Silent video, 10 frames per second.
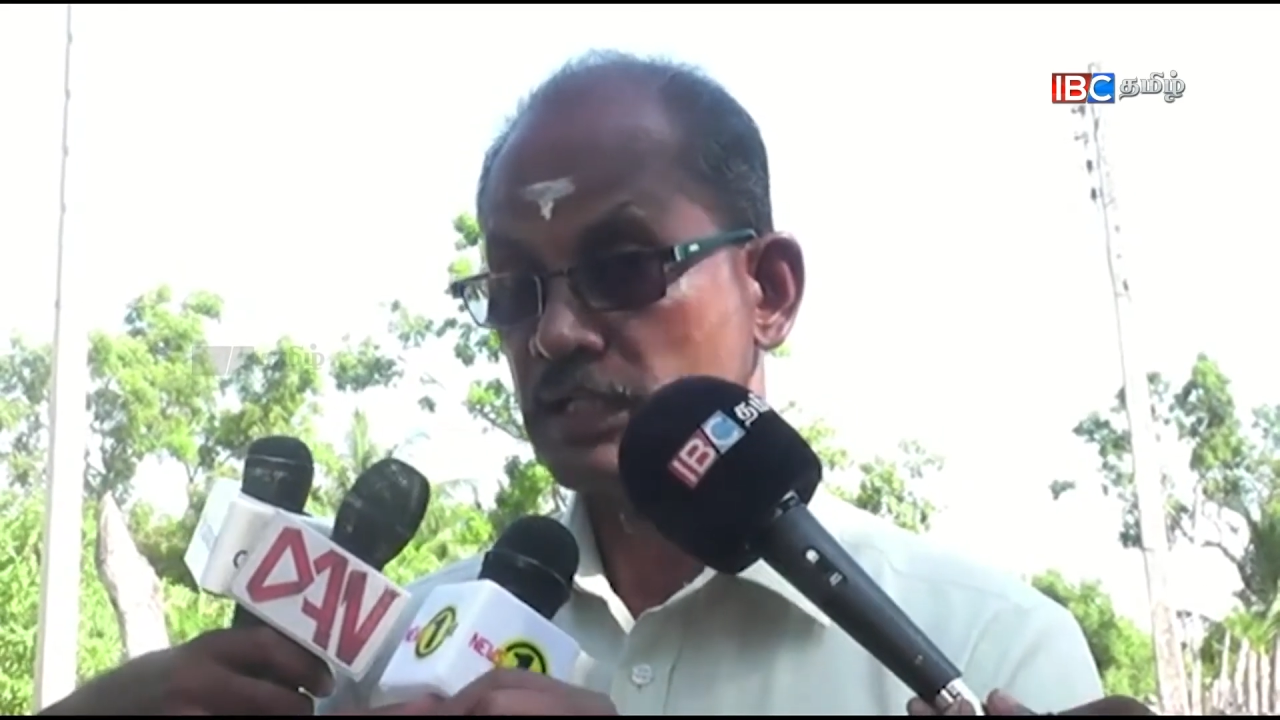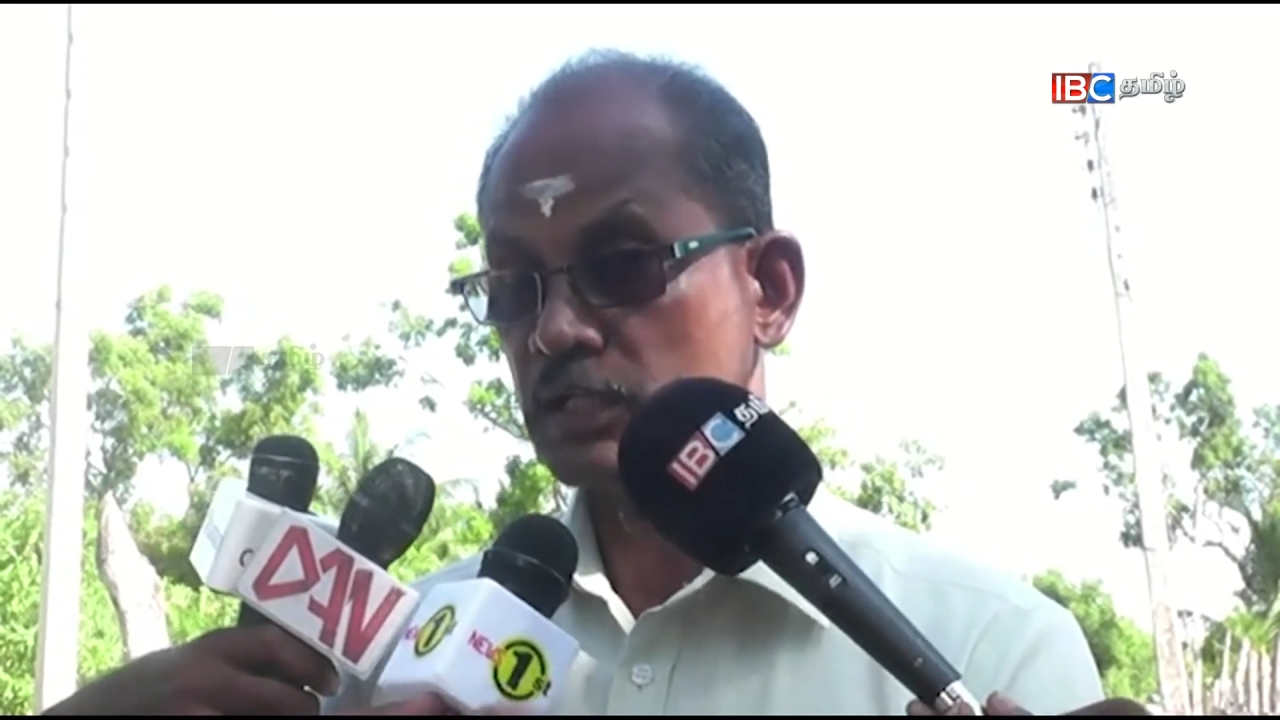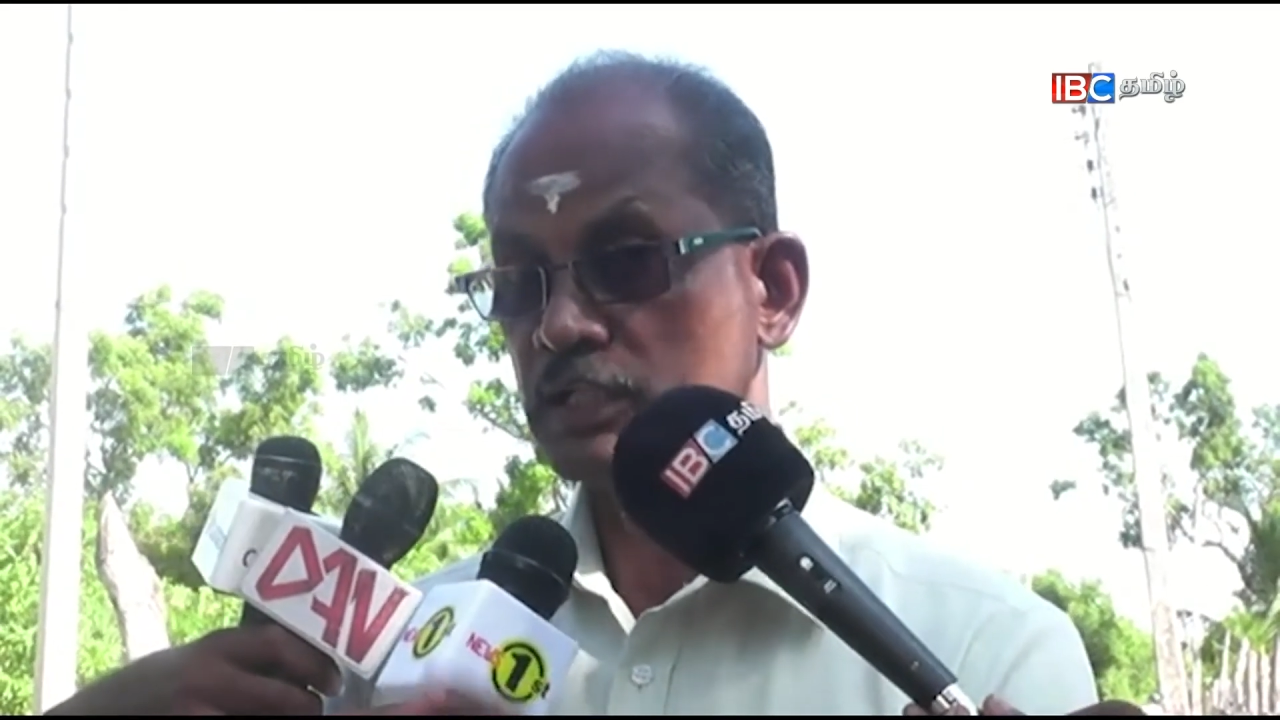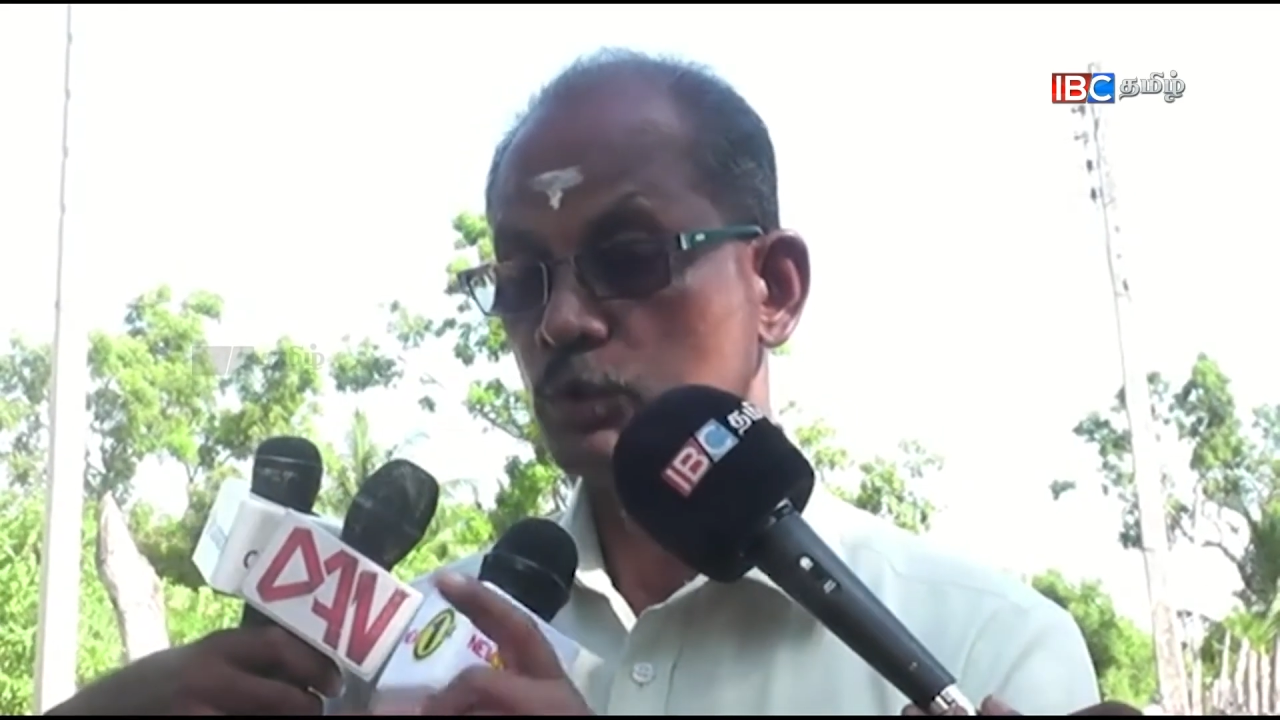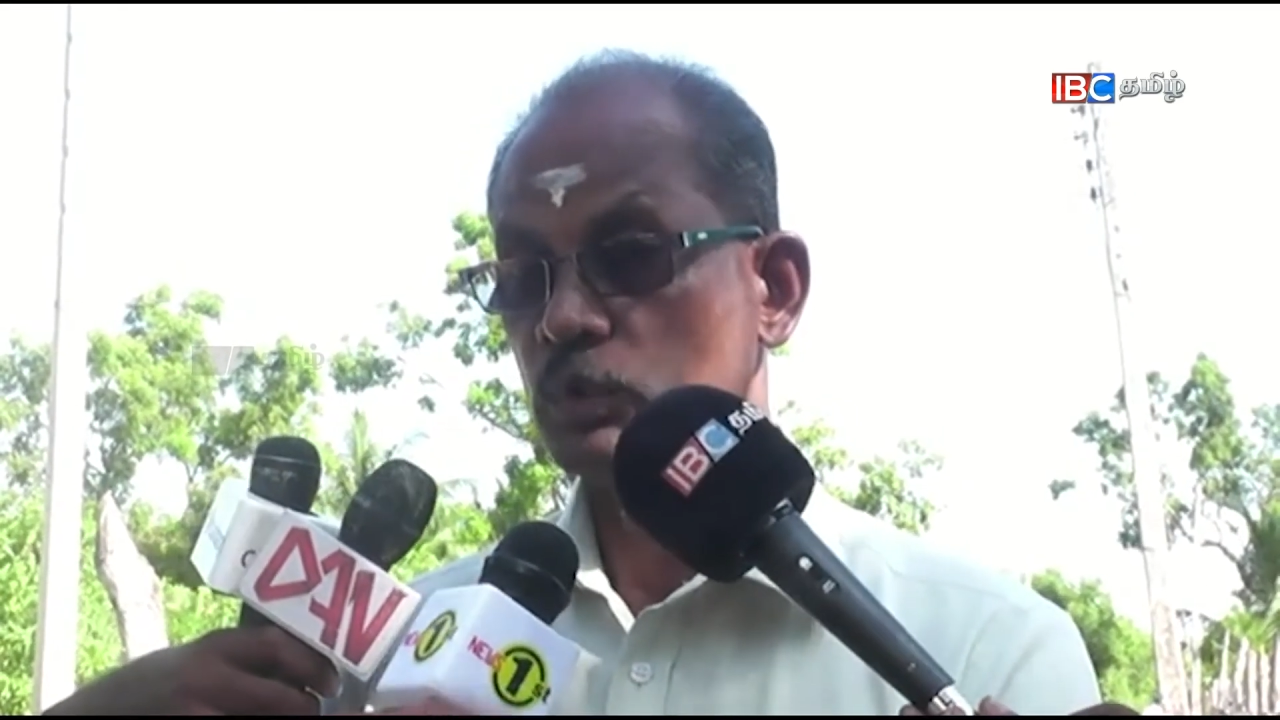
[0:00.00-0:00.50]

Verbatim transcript: அருகதை